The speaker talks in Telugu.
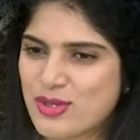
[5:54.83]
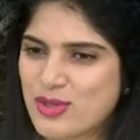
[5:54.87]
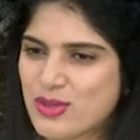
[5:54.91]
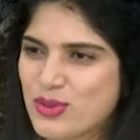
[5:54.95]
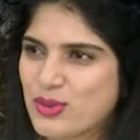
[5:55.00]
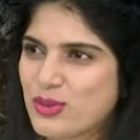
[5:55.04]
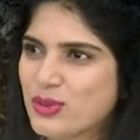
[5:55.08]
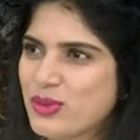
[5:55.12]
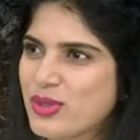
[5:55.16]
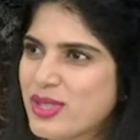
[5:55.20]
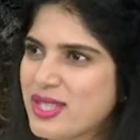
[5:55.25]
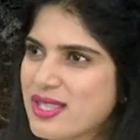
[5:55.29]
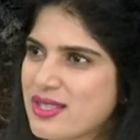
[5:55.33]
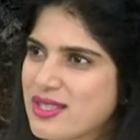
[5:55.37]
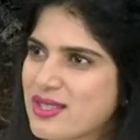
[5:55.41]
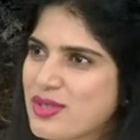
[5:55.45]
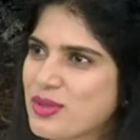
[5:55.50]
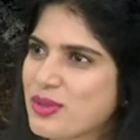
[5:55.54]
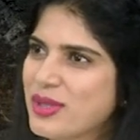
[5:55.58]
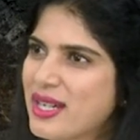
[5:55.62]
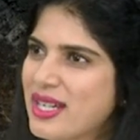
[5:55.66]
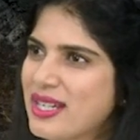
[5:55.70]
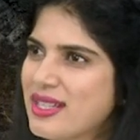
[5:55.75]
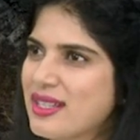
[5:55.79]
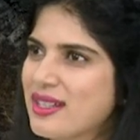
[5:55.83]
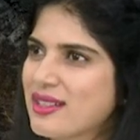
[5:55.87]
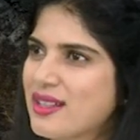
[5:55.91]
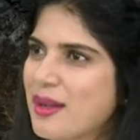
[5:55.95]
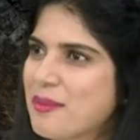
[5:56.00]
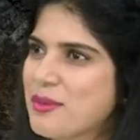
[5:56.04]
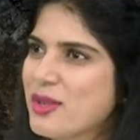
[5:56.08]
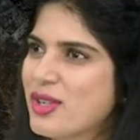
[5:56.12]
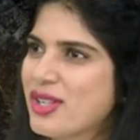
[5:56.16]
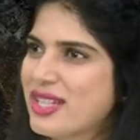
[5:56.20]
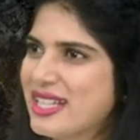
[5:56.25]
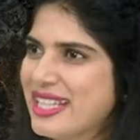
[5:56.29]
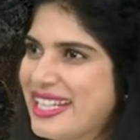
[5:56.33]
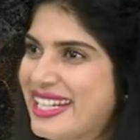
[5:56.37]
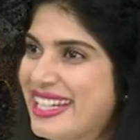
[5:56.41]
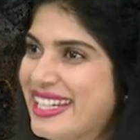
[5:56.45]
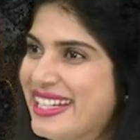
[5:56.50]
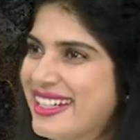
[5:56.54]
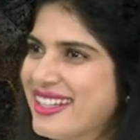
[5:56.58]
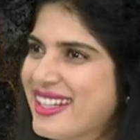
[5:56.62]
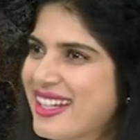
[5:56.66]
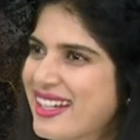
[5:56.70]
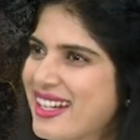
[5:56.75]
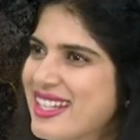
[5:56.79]
స్కూడ్ స్టూడెంట్ కమ్యూనిటీ
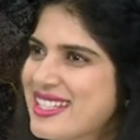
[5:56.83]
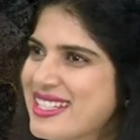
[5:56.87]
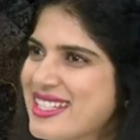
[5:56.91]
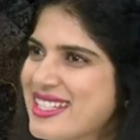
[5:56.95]
లీడర్లా